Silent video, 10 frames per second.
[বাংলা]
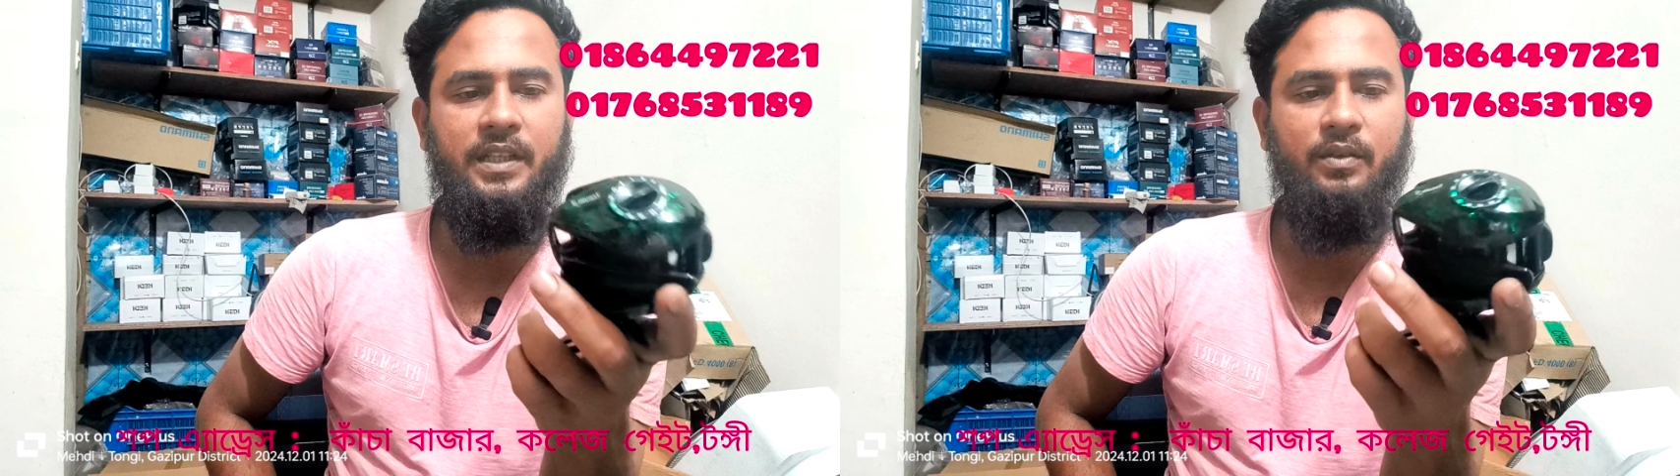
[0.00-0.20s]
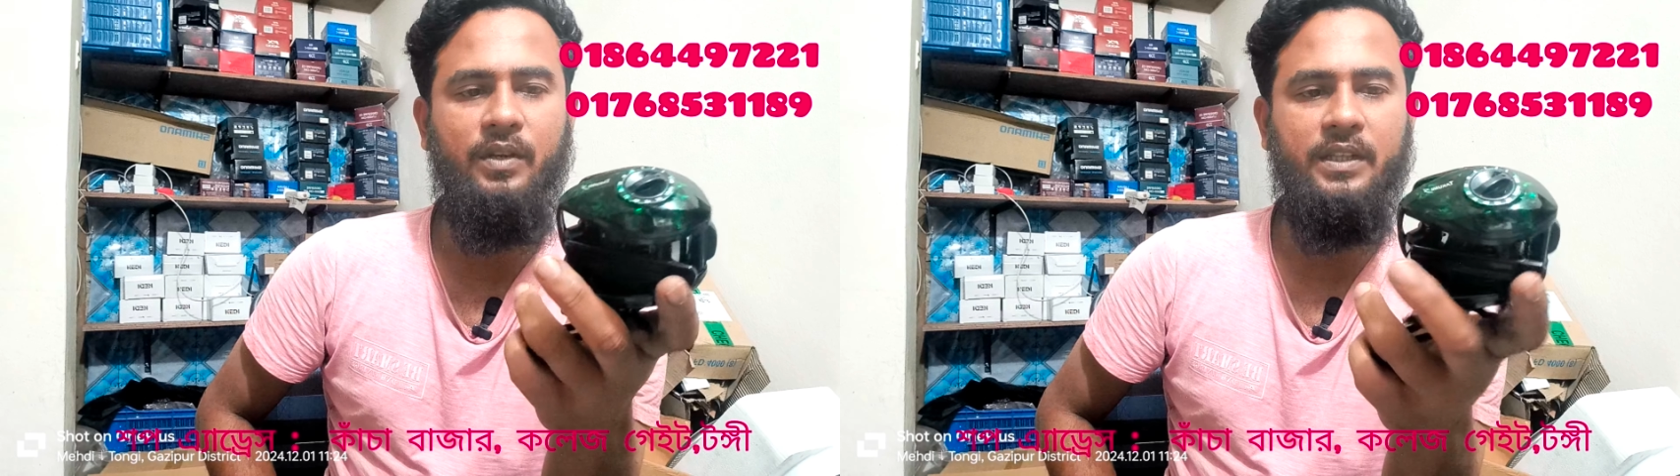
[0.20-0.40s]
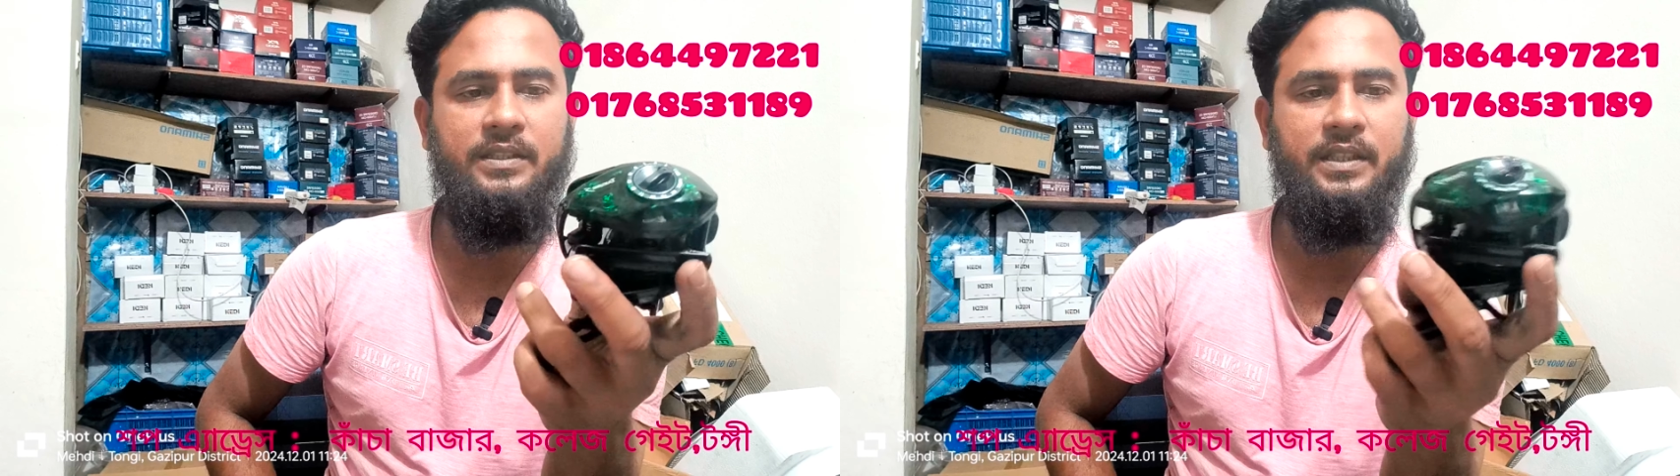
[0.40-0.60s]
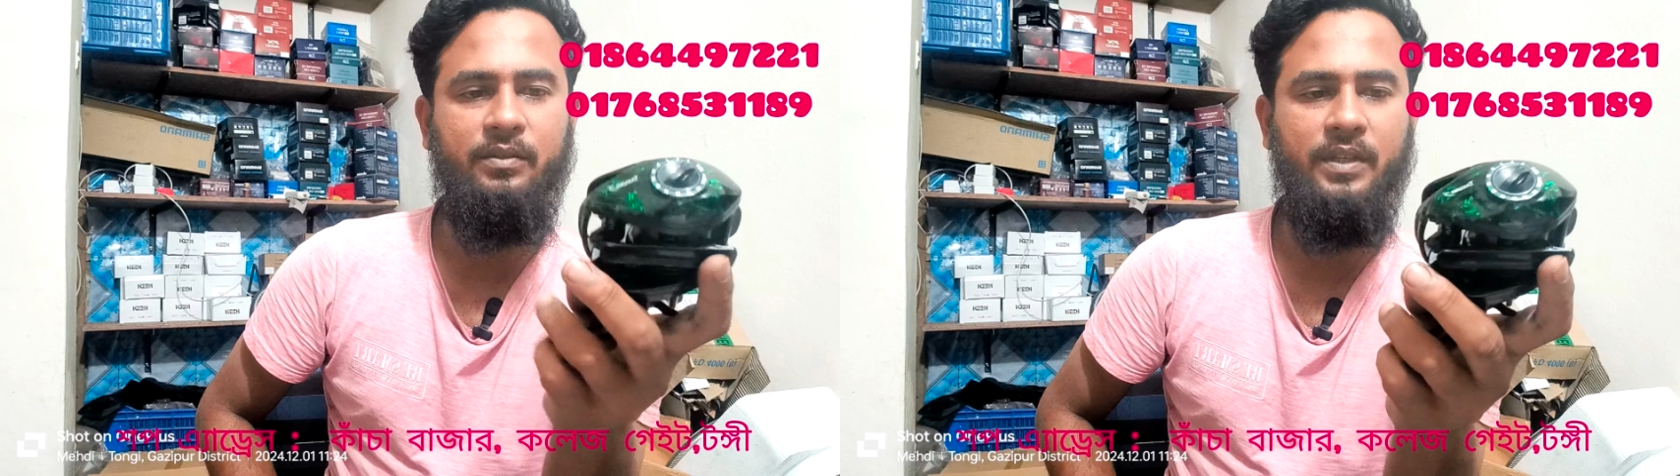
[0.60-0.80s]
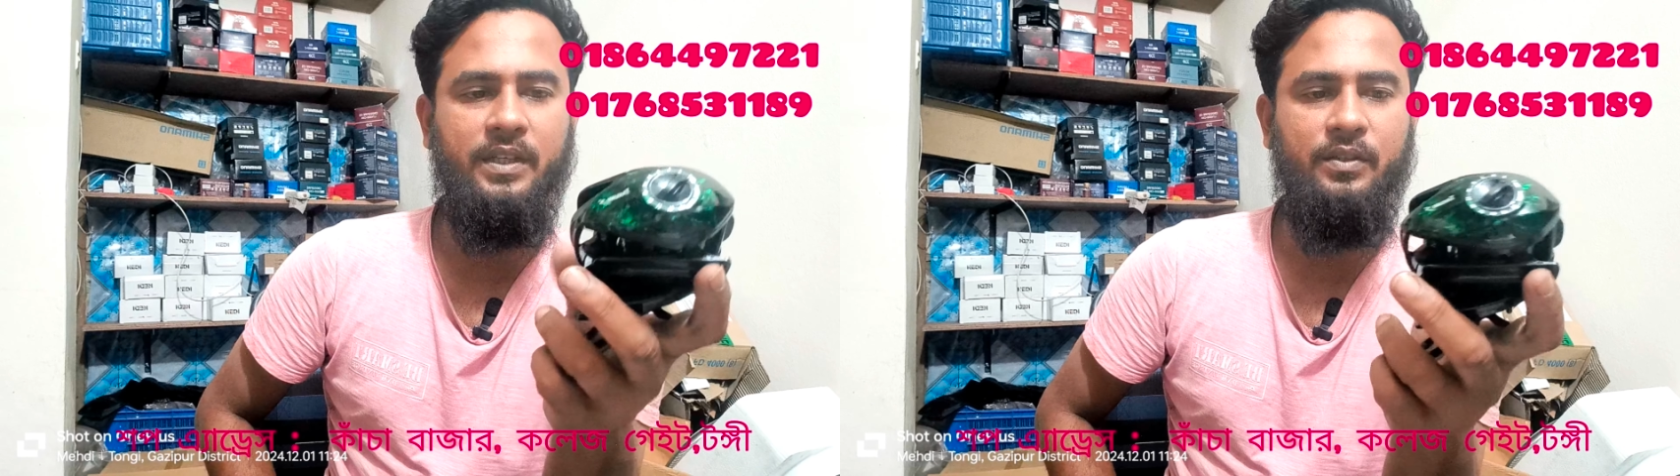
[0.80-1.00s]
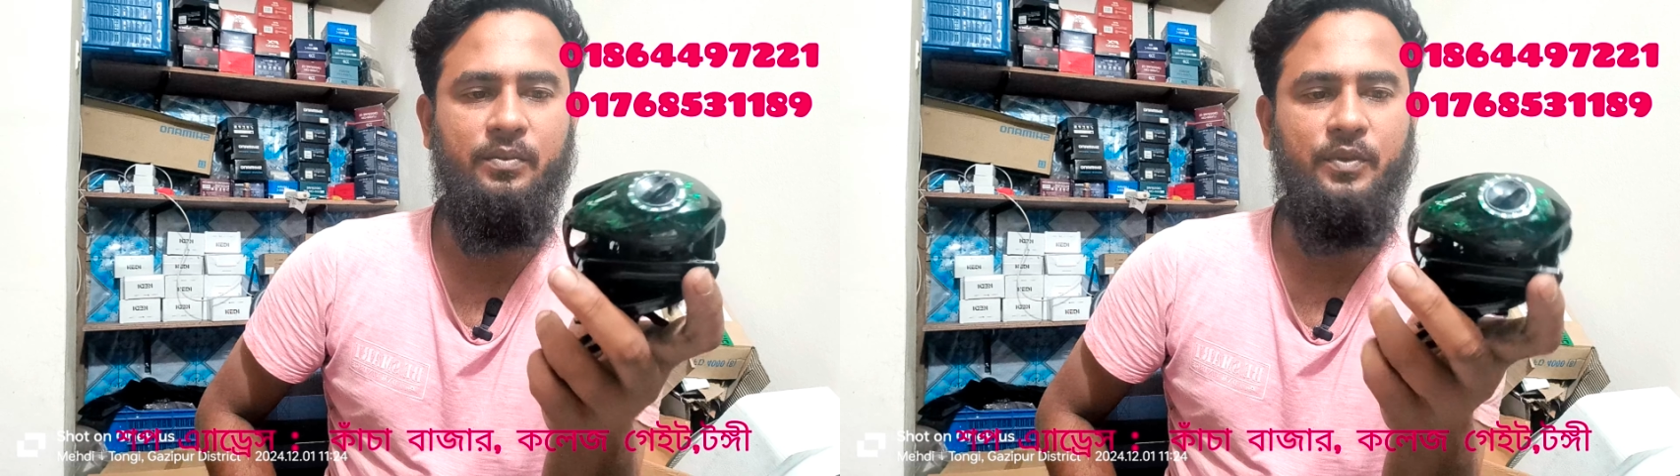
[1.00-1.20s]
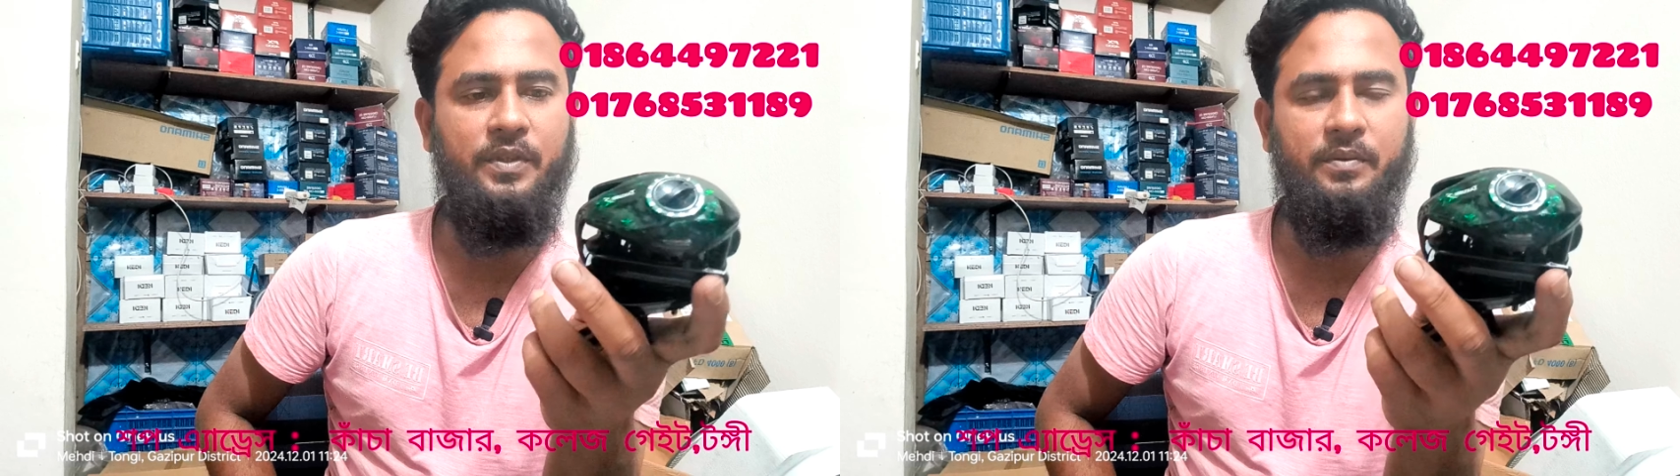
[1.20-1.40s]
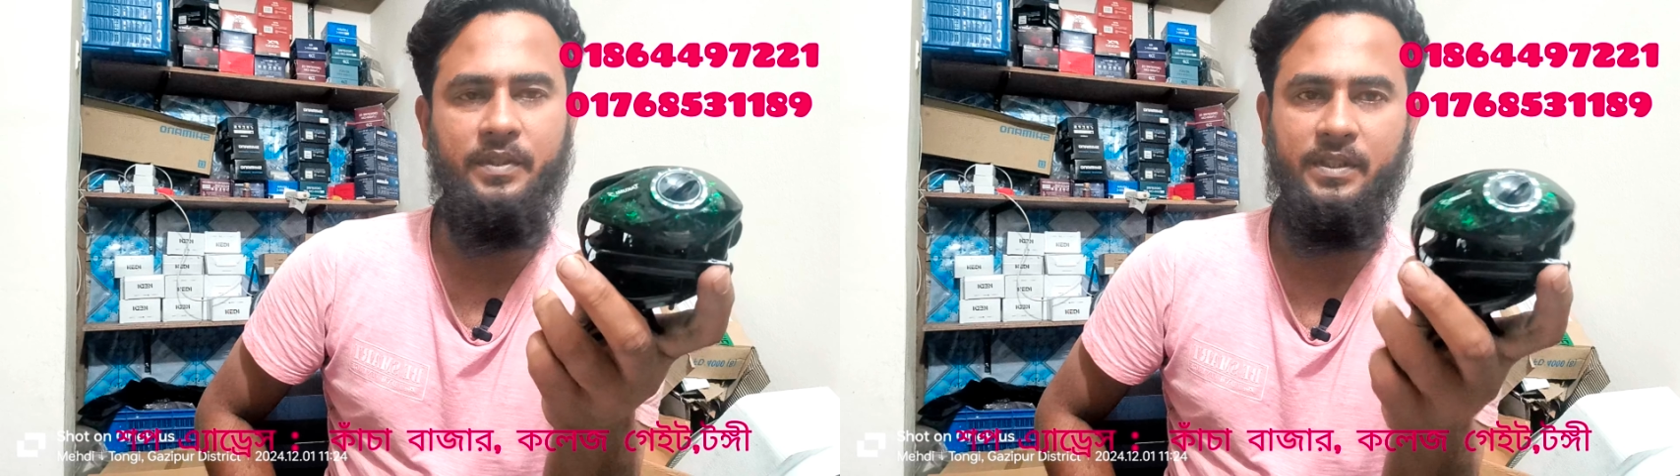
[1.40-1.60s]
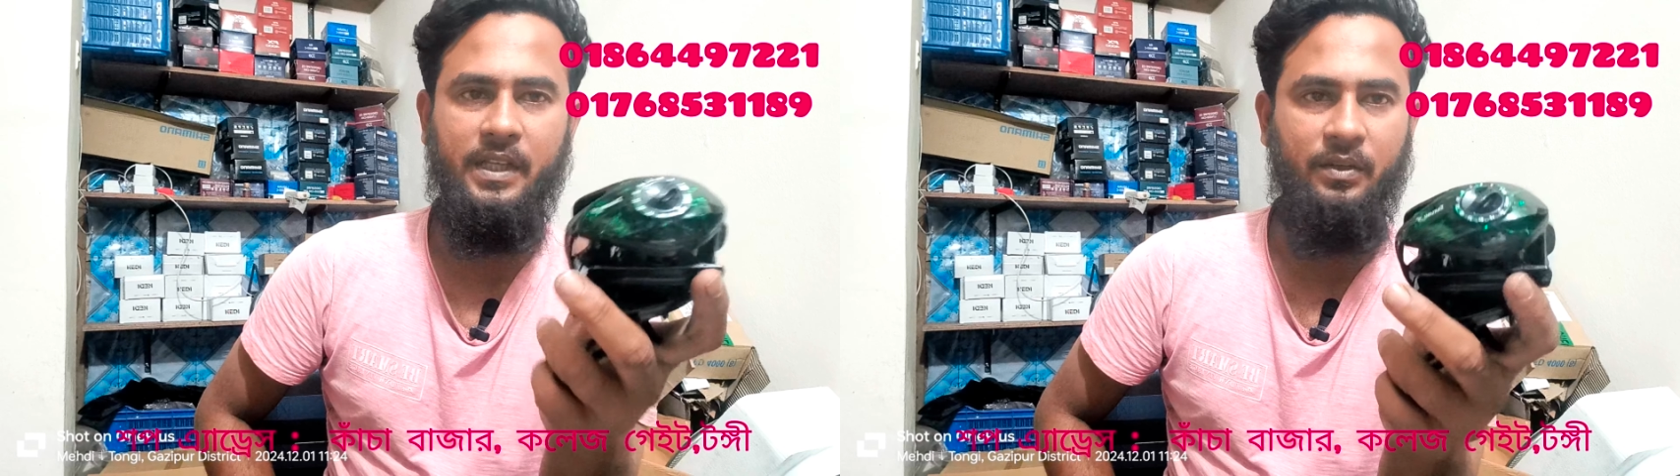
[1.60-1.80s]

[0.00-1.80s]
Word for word: রিলগুলো আছে এগুলো কিন্তু মোটামুটি